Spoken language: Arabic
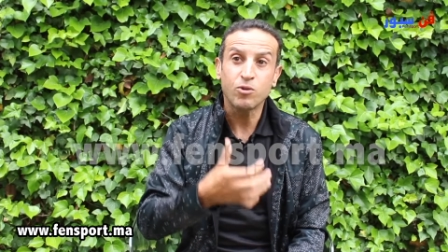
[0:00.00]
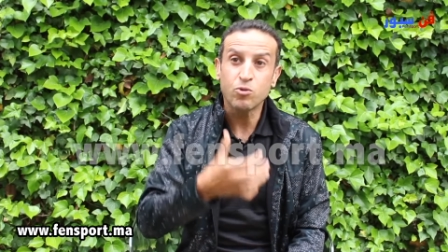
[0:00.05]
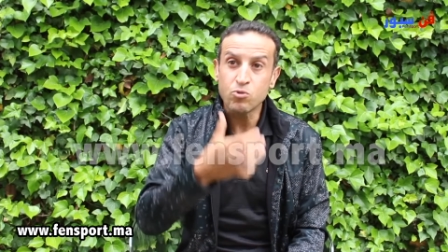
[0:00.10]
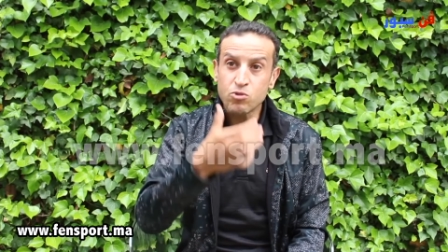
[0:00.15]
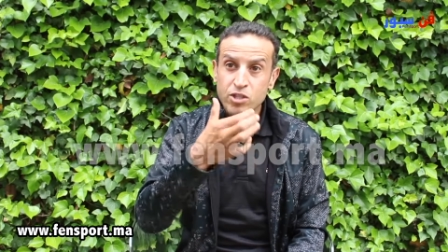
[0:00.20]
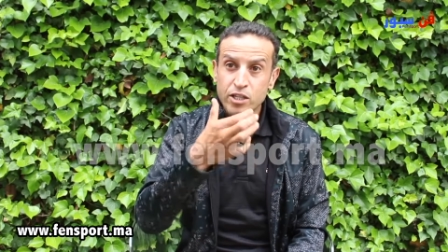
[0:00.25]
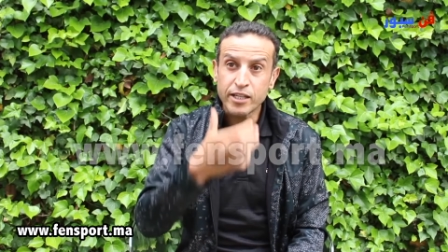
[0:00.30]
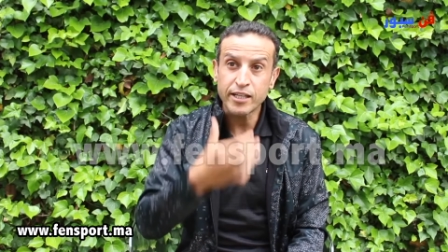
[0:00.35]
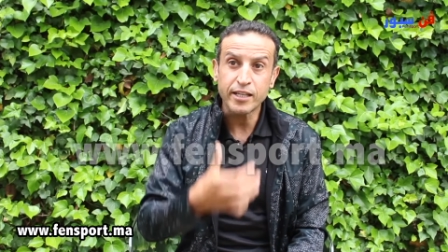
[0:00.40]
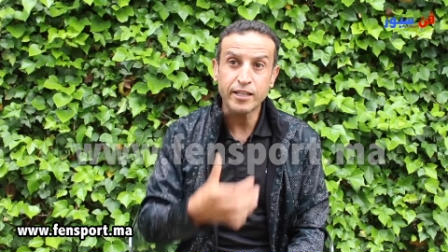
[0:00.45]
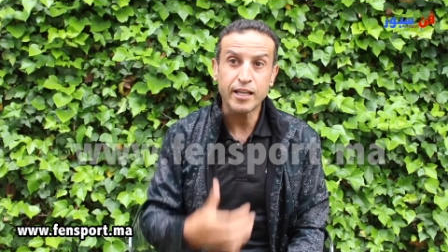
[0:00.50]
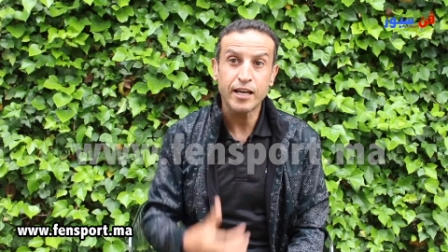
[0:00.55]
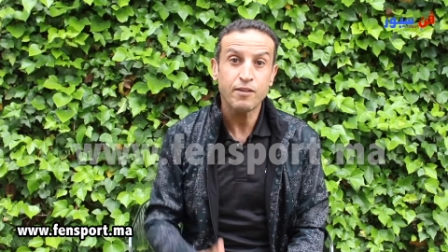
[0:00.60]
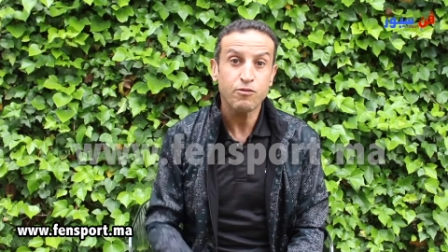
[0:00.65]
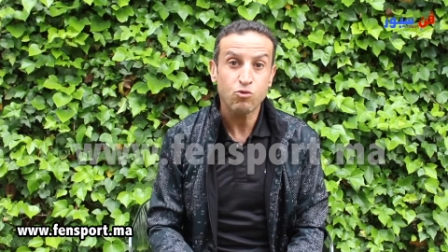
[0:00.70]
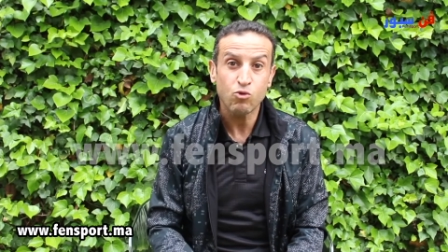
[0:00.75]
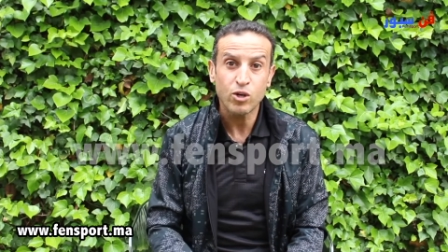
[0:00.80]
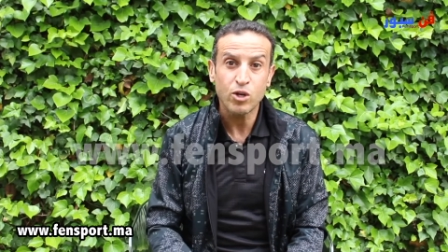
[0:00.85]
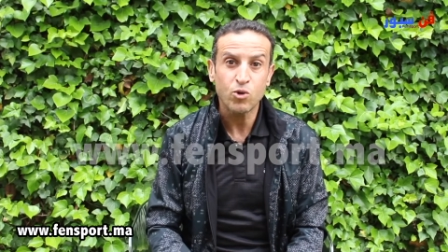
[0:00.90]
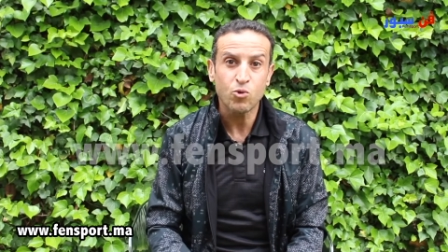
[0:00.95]
الوجه
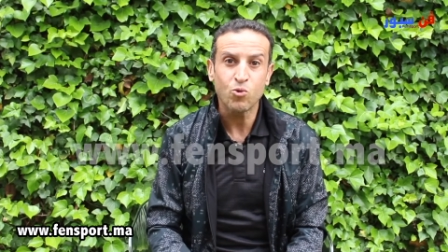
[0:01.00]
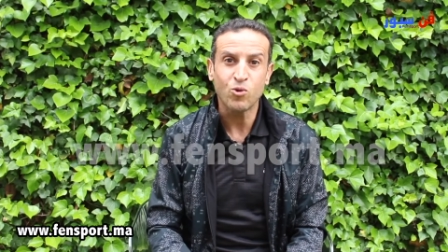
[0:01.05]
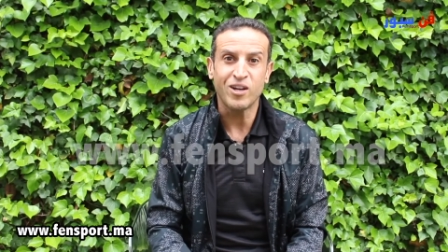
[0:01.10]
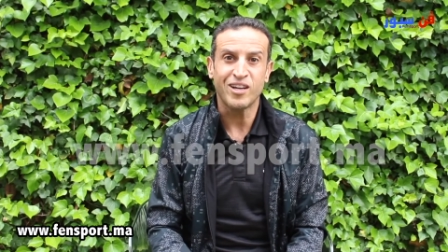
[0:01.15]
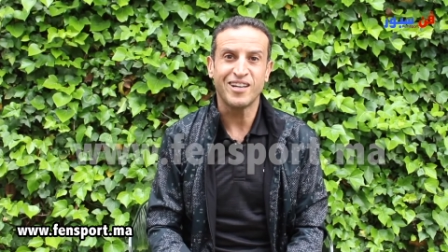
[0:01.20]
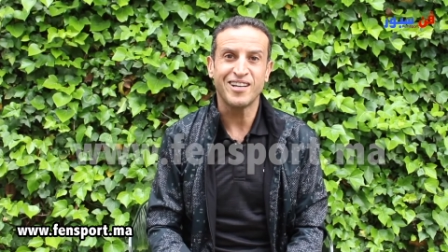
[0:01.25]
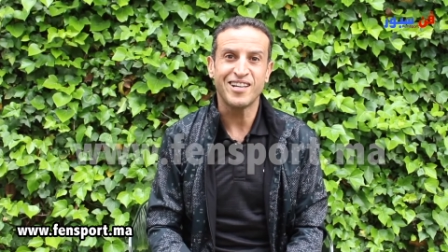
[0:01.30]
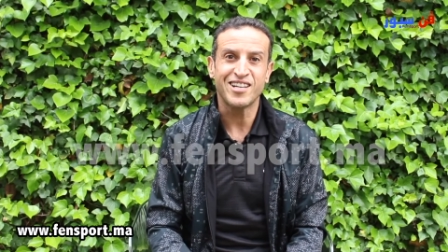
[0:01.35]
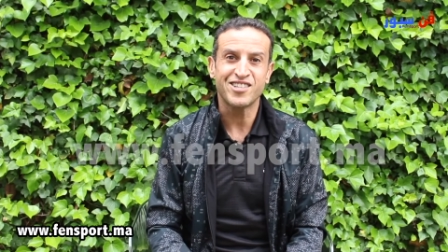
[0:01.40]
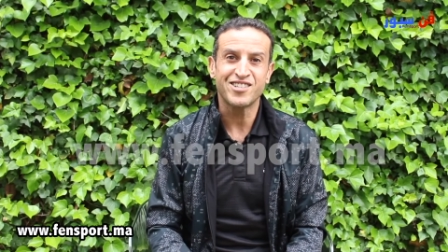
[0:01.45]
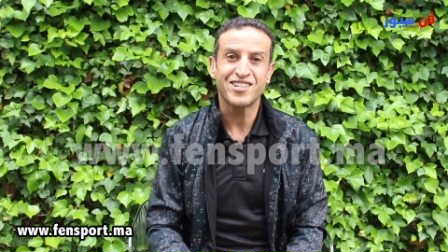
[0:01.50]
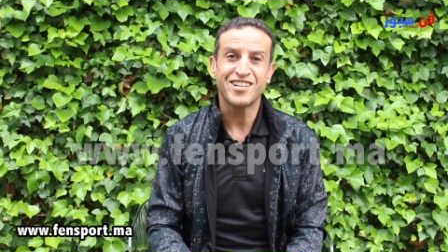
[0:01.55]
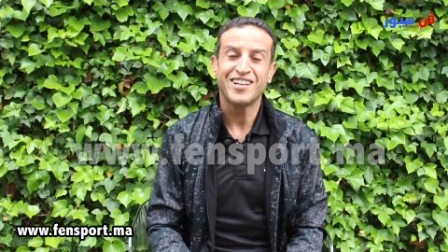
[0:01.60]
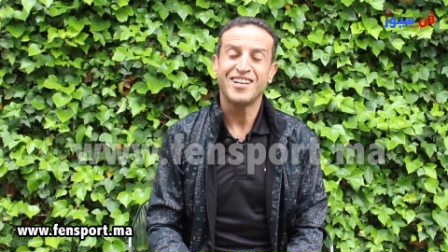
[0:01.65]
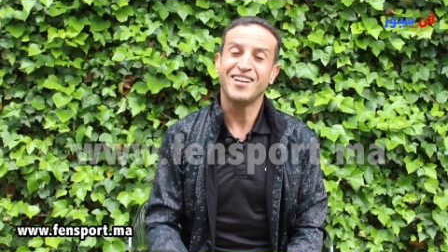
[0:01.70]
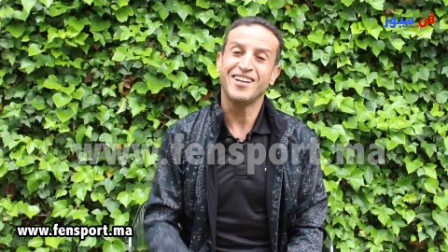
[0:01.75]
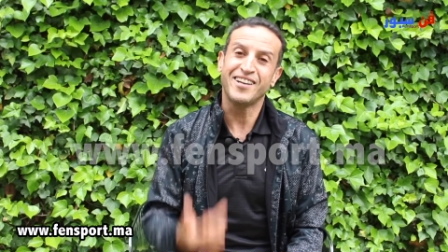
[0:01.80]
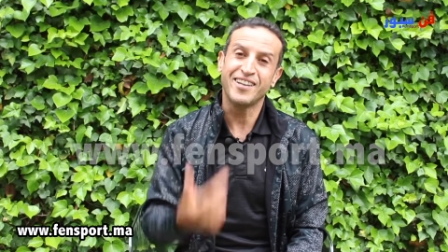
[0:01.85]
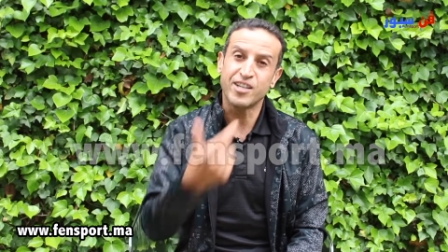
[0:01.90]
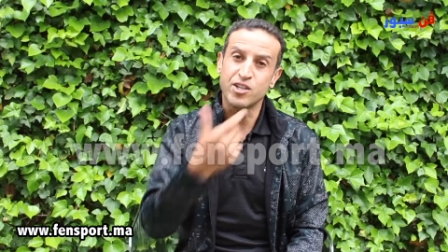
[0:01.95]
كيضعف هو الاول علاش
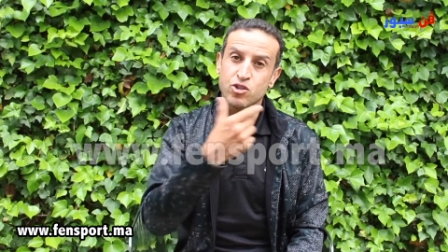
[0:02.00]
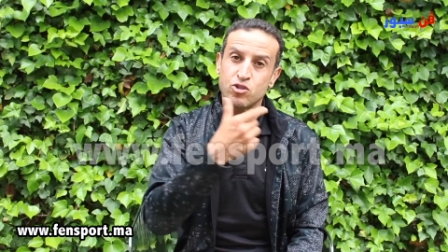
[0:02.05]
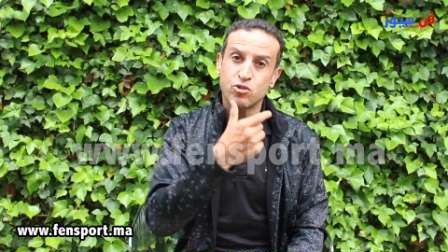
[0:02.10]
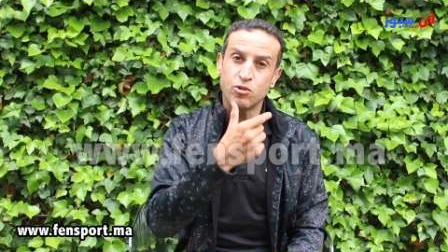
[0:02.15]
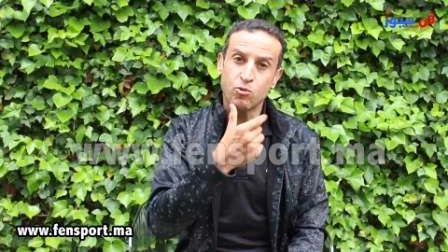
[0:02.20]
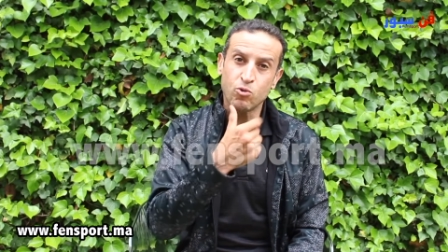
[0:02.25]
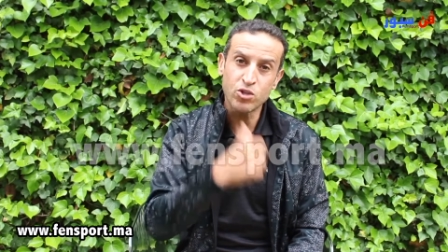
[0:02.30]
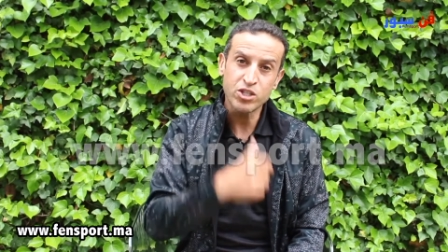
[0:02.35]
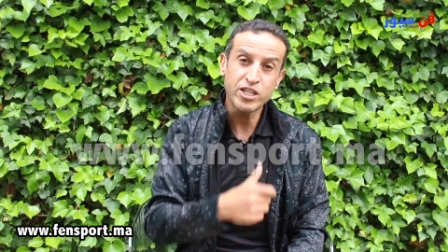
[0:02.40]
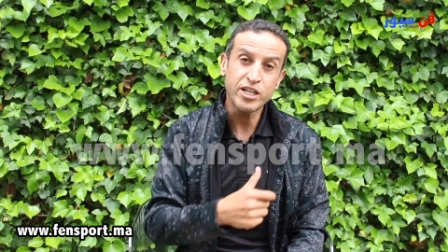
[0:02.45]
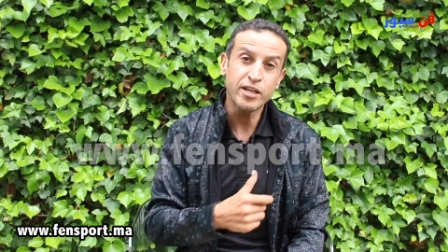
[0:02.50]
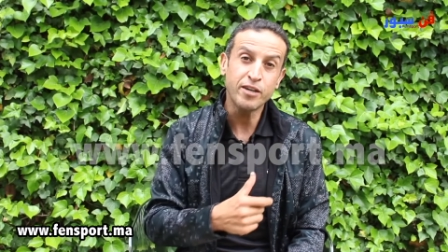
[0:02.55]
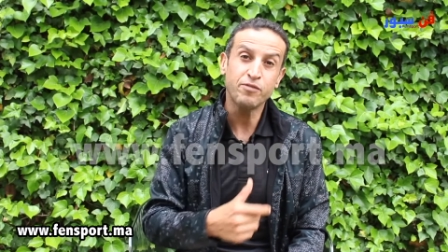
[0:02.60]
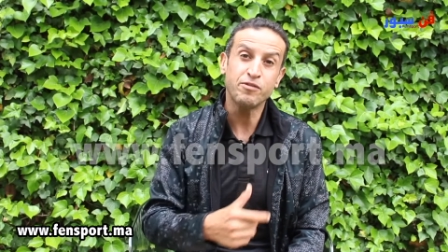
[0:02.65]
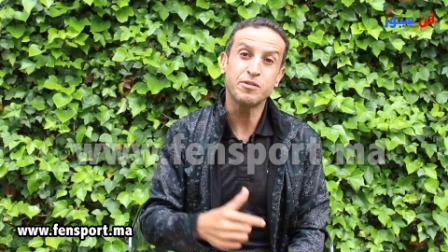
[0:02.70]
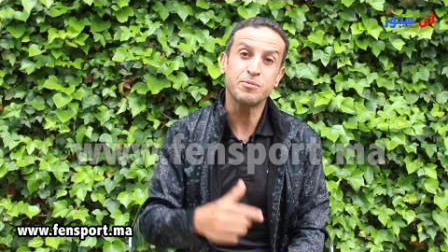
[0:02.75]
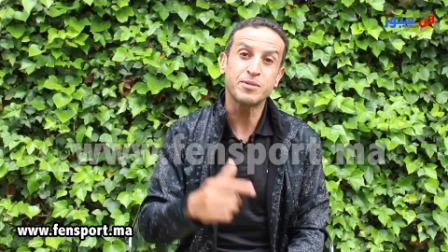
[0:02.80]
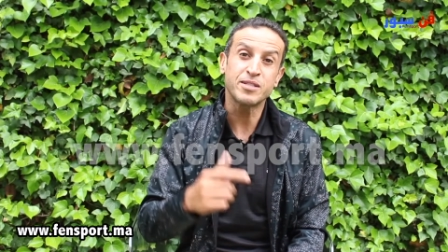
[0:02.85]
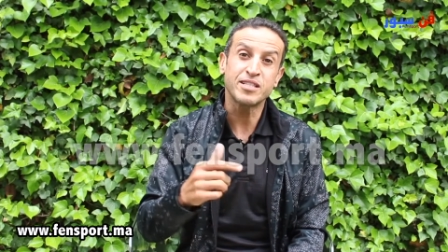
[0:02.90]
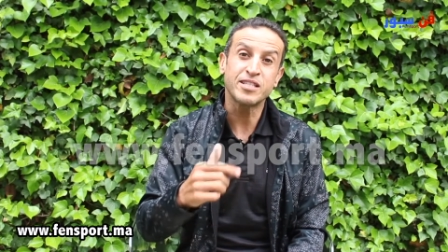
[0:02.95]
لان الوجه
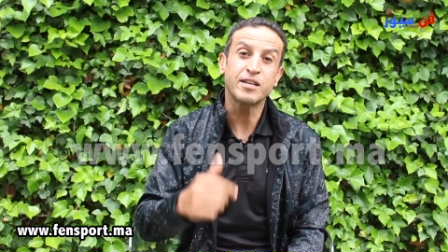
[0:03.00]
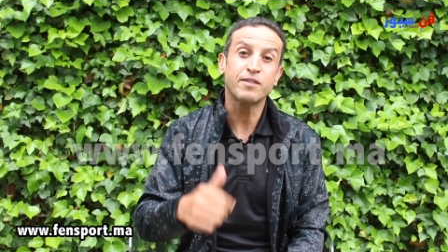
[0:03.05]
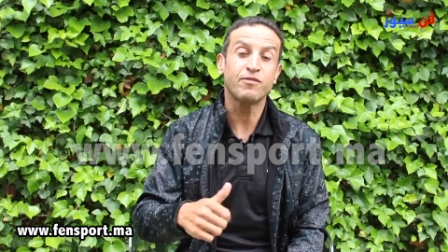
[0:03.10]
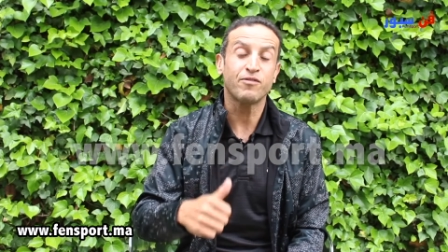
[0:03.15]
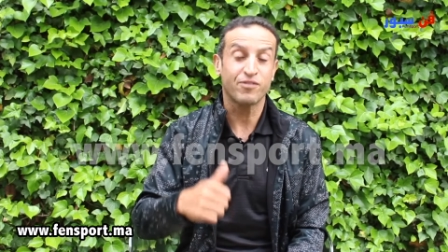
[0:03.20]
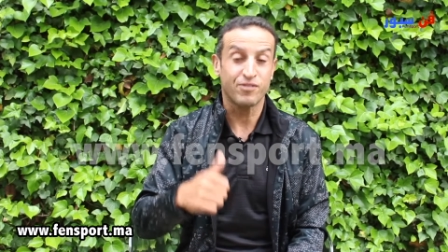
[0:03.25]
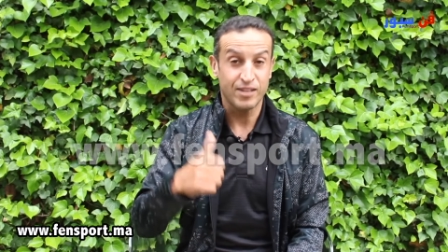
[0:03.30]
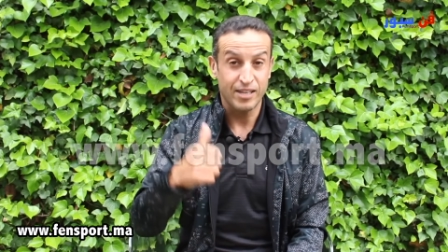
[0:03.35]
فيه بزاف